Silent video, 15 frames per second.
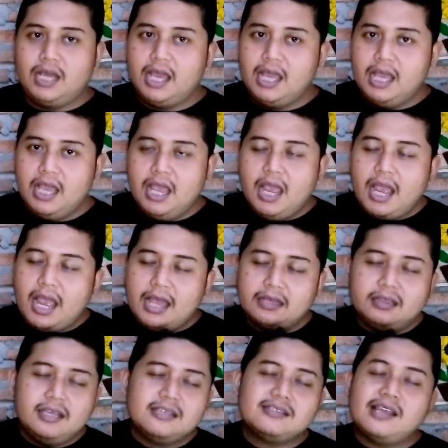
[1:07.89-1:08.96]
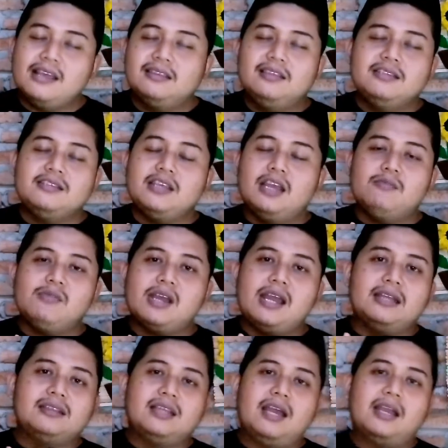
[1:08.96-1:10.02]
Nah, hadis-hadis yang
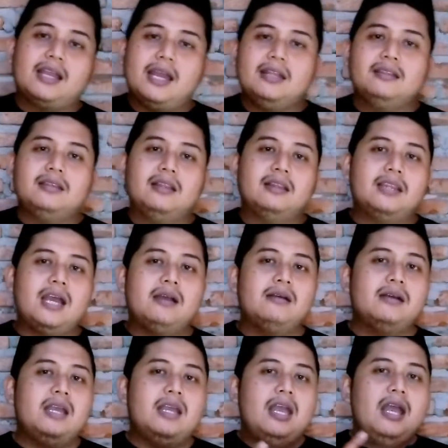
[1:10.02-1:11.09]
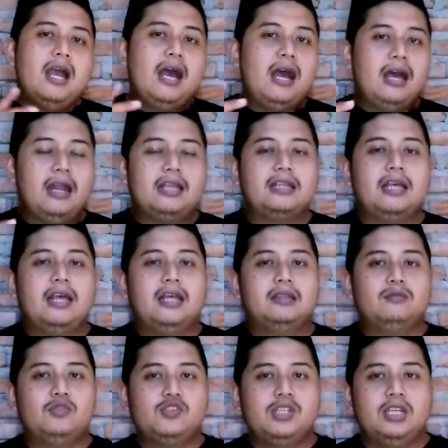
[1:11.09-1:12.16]
mengatakan tentang alat-alat
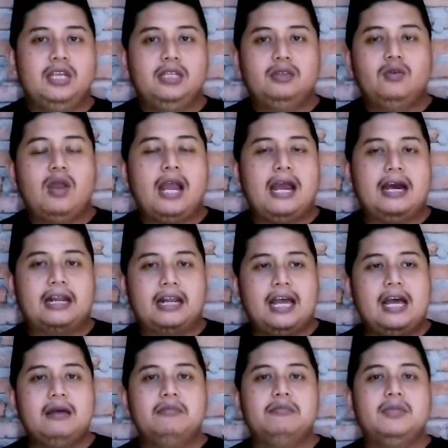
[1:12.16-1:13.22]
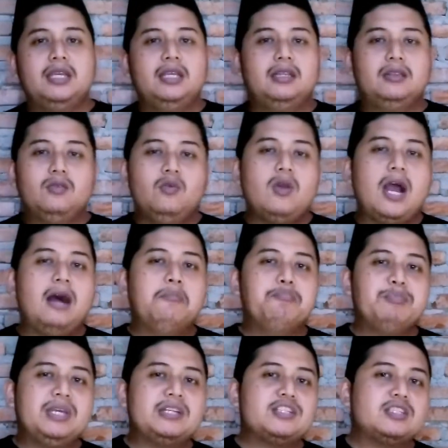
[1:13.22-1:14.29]
musik itu haram itu
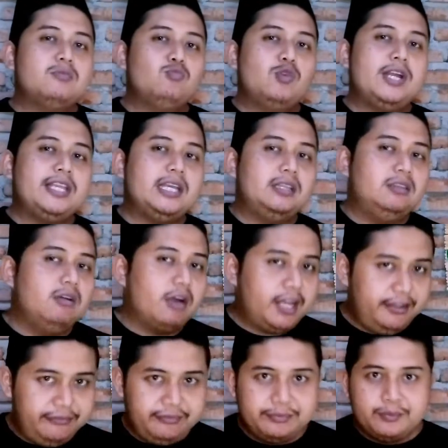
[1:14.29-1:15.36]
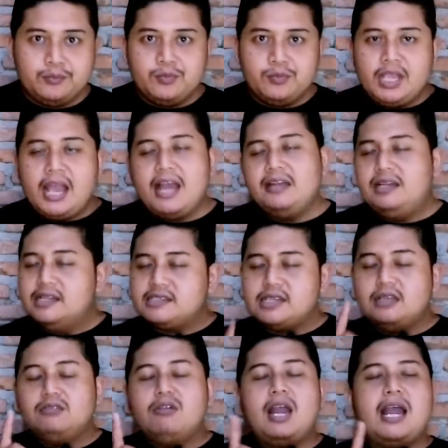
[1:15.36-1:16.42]
hampir semuanya doif. Ada
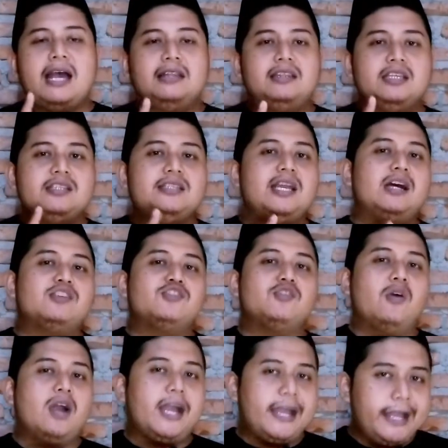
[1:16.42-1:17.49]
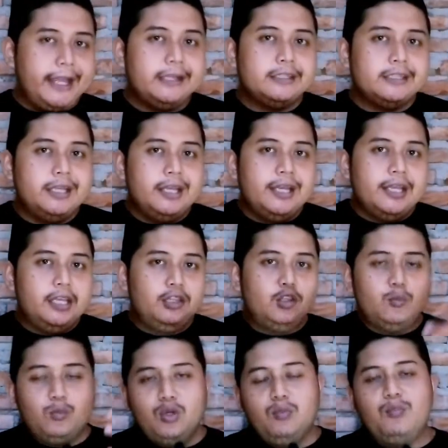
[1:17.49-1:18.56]
satu hadis yang soheh
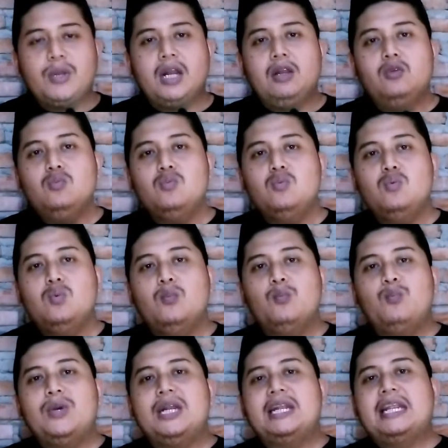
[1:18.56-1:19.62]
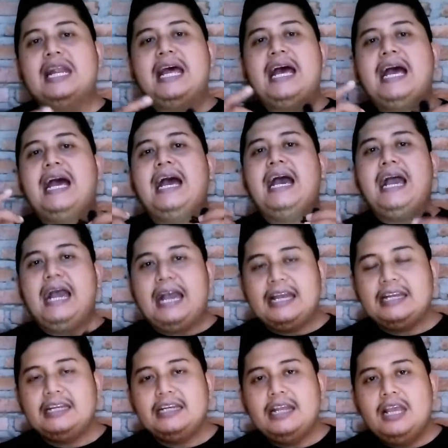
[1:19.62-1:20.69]
itu pun perlu
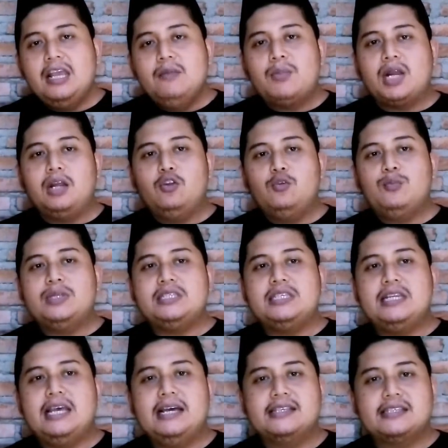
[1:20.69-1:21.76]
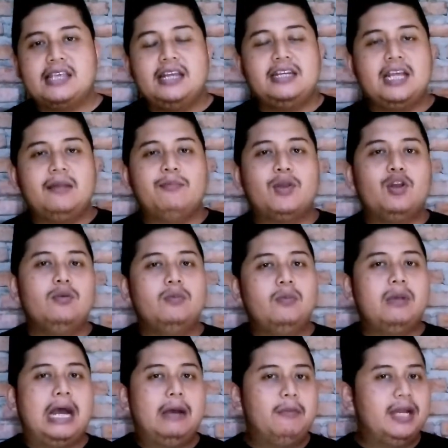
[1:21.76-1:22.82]
penelaahan, perlu penjelasan dan perlu
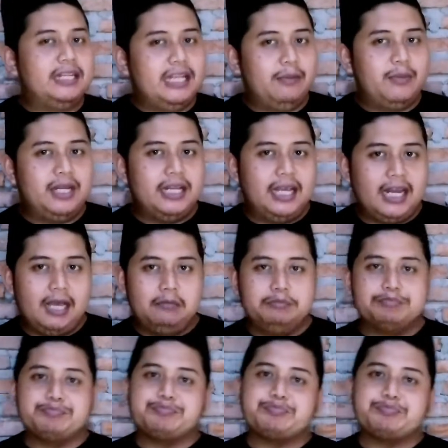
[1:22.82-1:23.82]
pemahaman yang mendalam.